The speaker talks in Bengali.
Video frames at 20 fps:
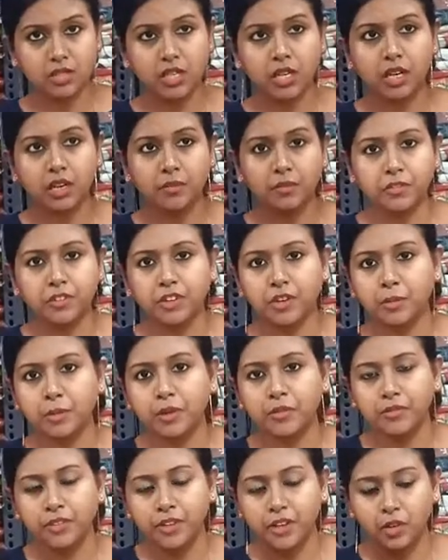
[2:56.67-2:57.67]
সে
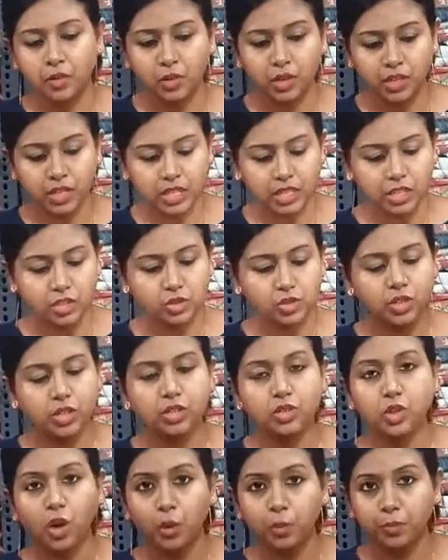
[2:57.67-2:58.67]
কমফোর্টেবল ফিল করি তাদের জন্য
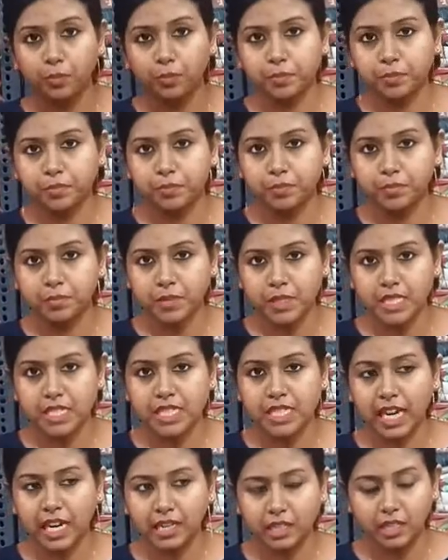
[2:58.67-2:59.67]
টপ
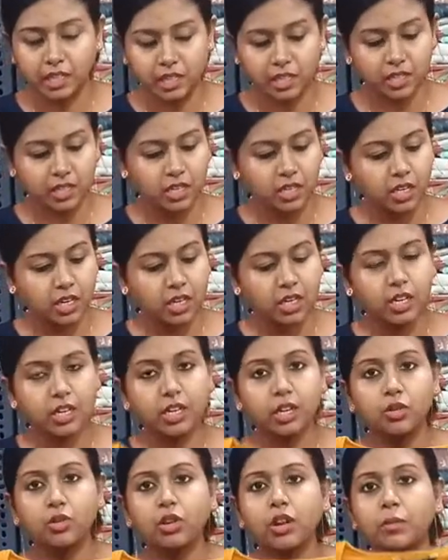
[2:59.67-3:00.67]
স্টাইলিশ
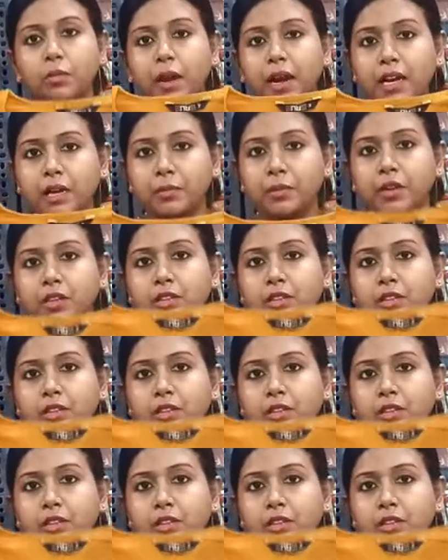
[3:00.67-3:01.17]
রেগুলার বাইরে